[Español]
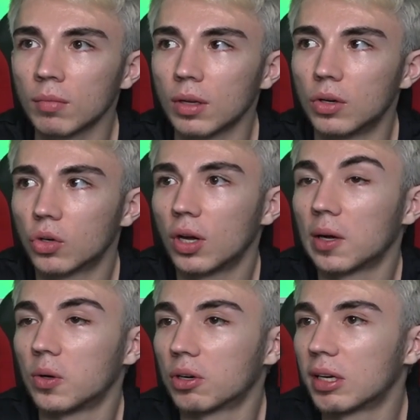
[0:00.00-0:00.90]
Roja
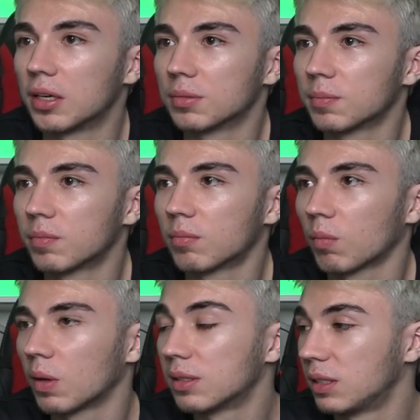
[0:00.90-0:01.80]
Correa.
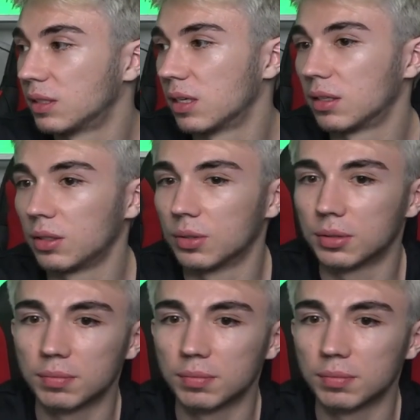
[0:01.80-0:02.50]
Sin sentido.